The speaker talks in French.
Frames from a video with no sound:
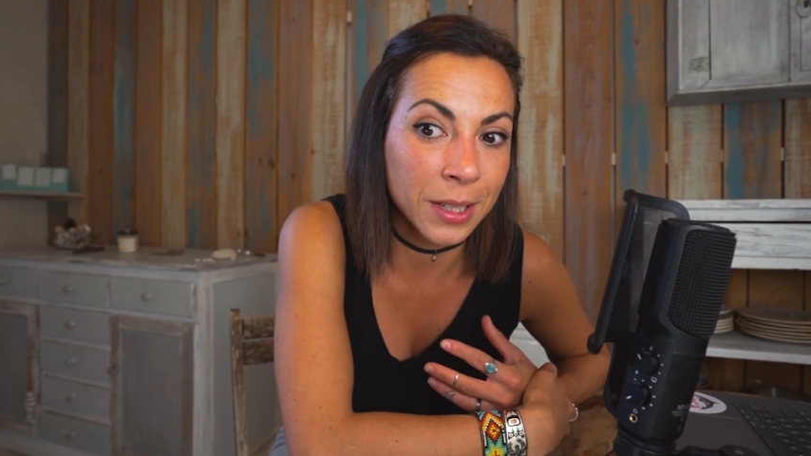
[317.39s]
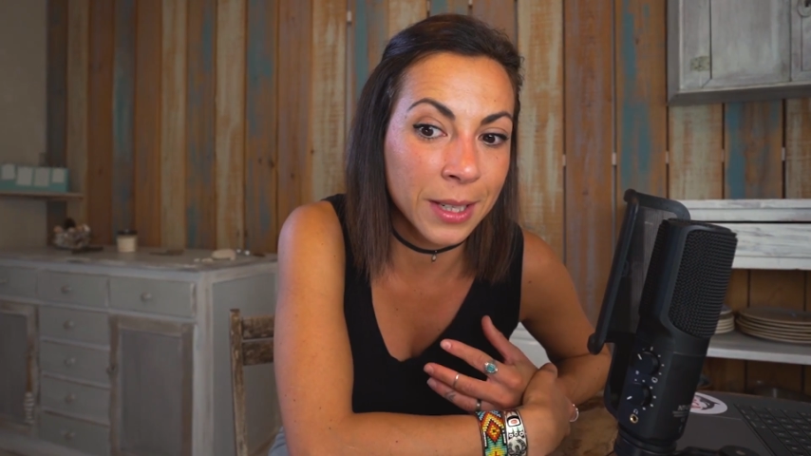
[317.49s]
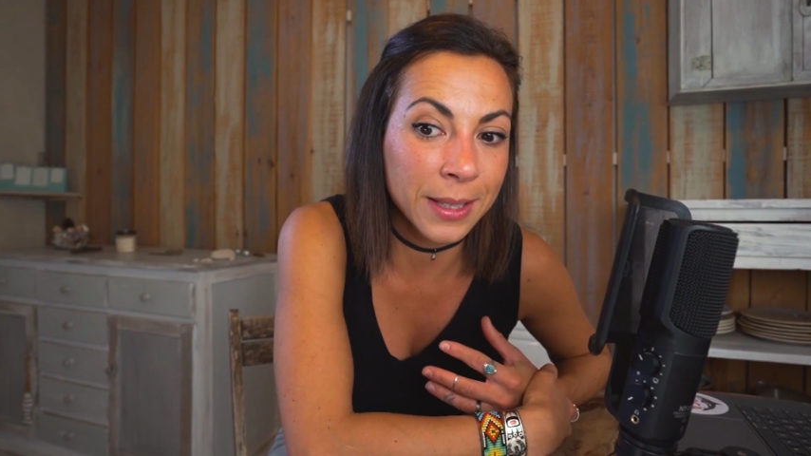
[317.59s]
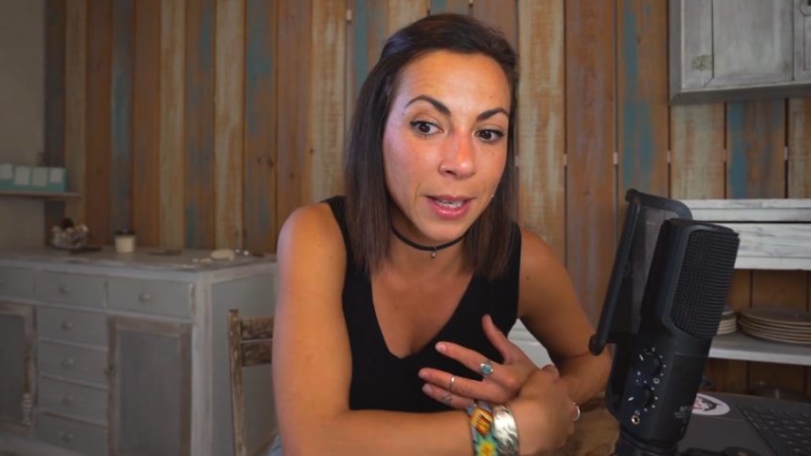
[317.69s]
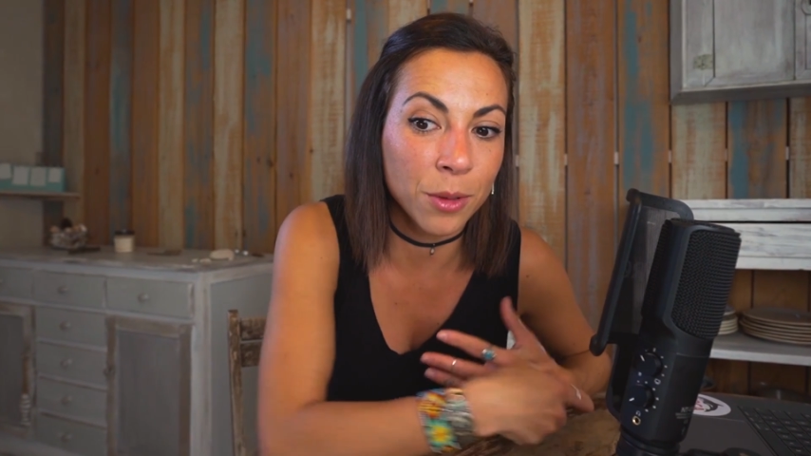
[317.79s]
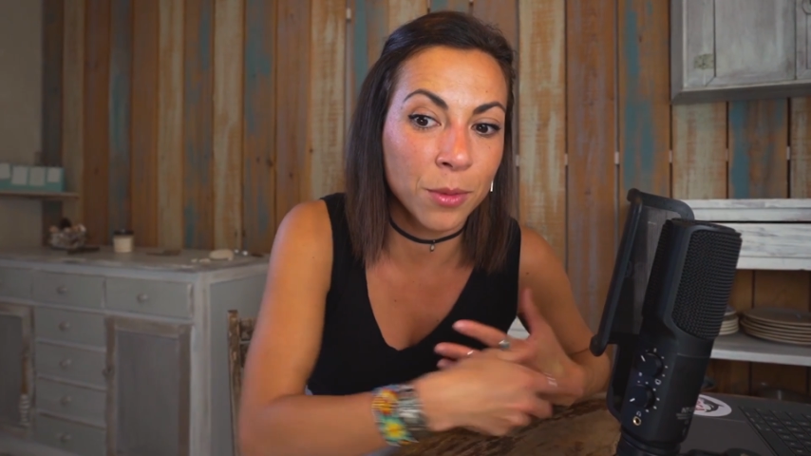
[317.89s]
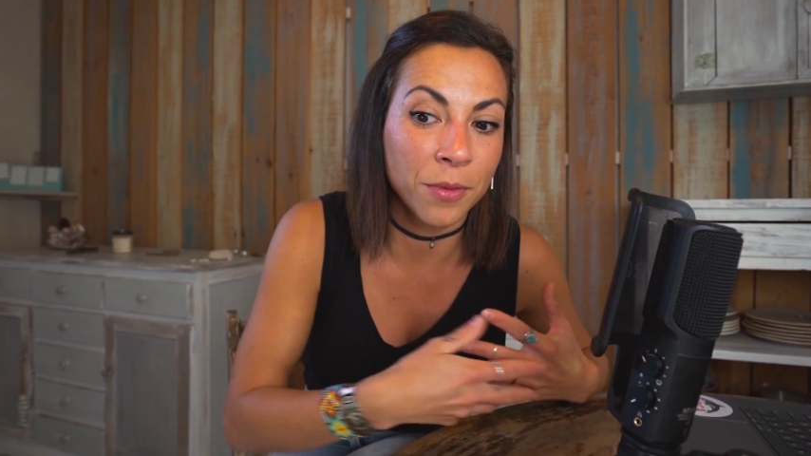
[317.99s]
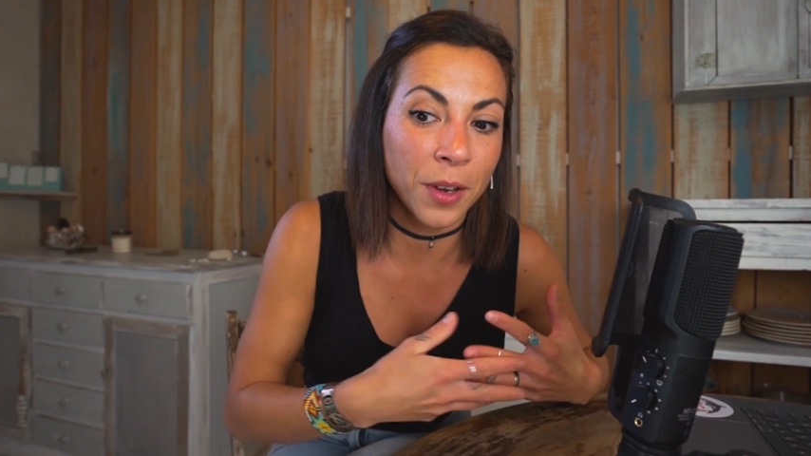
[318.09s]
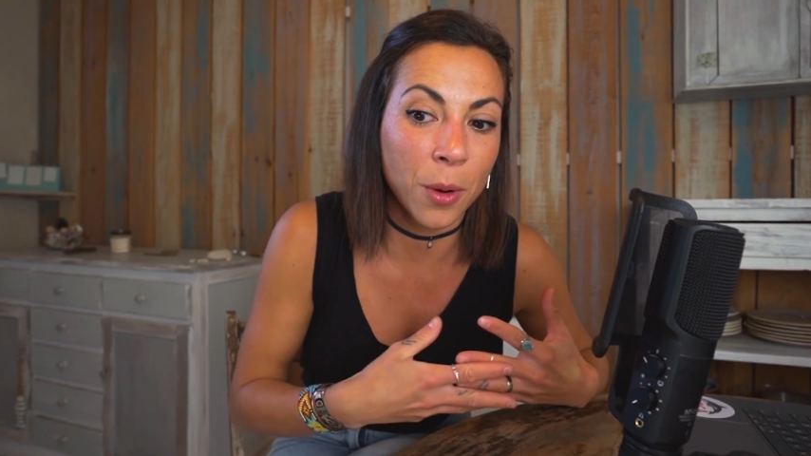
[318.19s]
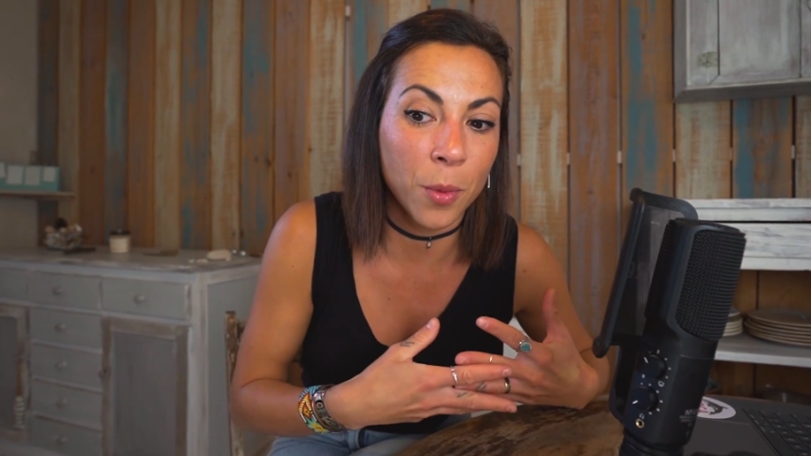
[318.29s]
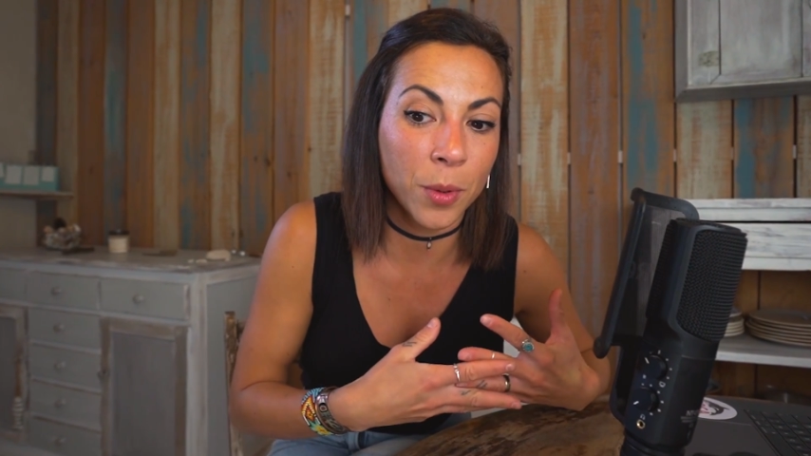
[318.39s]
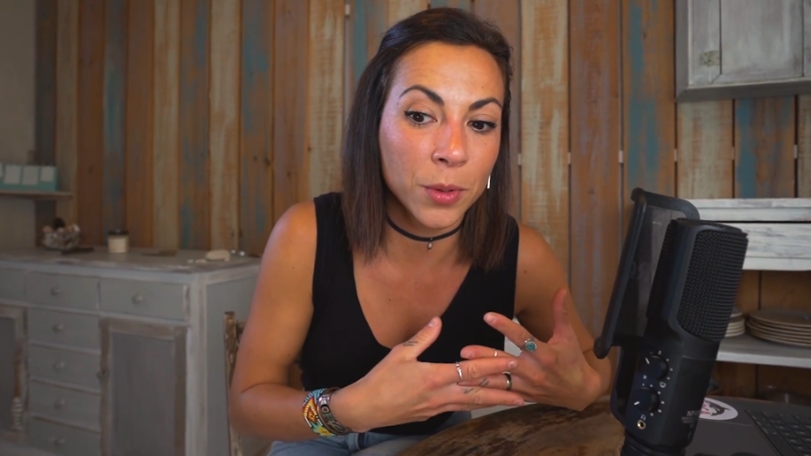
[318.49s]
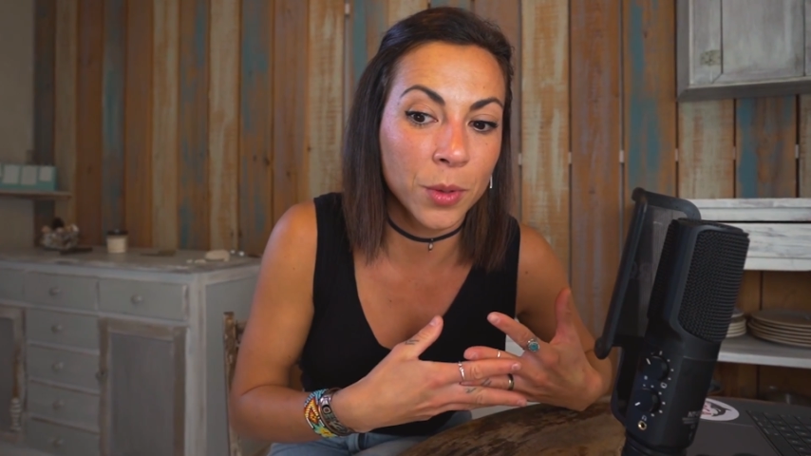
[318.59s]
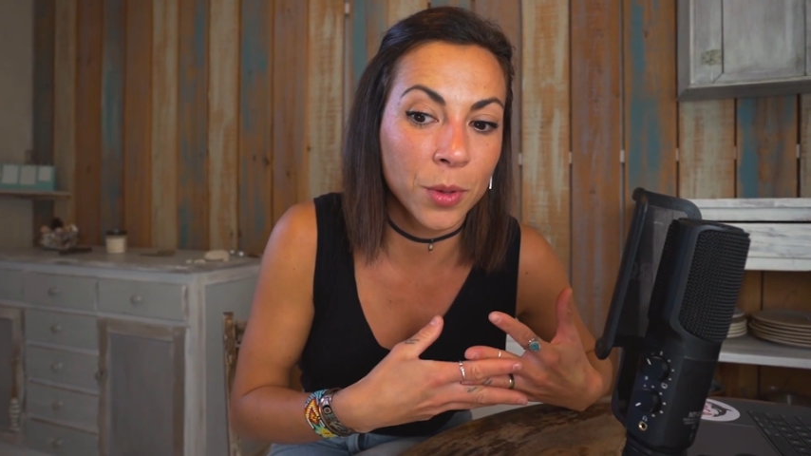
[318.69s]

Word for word: J'essaie de lui faire comprendre